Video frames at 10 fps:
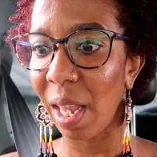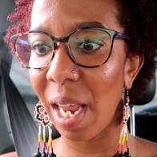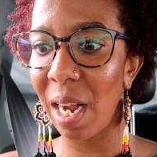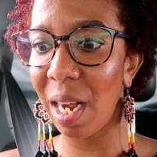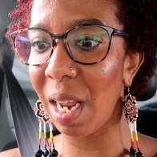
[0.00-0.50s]

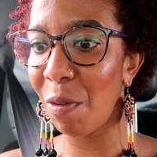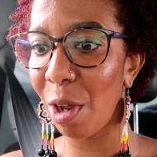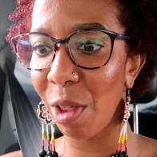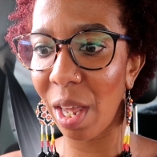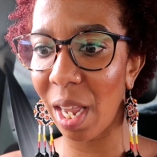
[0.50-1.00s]
el
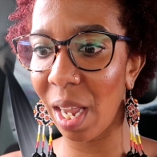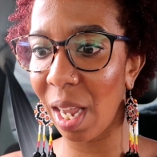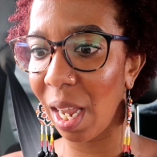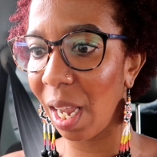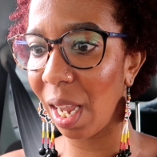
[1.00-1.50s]
libro
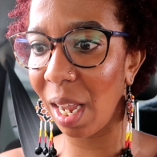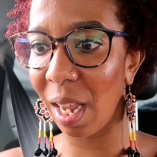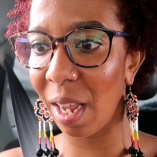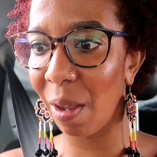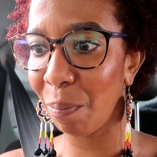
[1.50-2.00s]

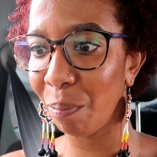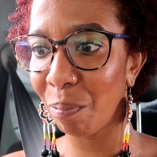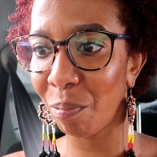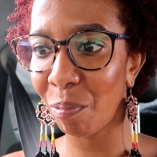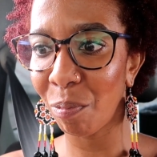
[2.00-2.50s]
de,
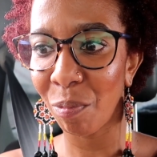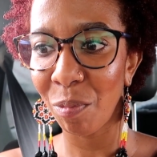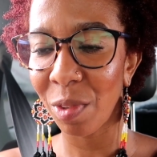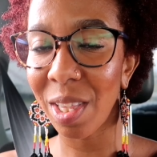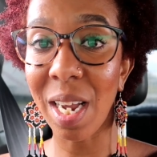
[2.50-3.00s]

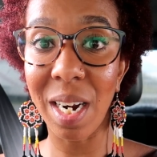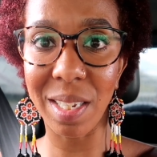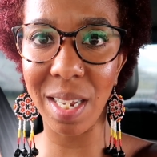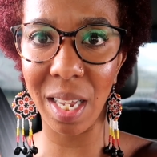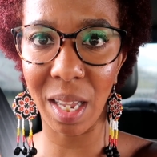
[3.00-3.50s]
de
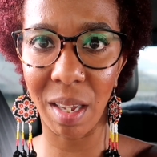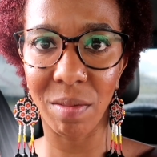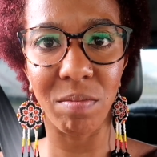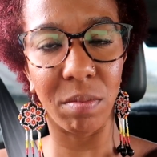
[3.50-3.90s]
receta.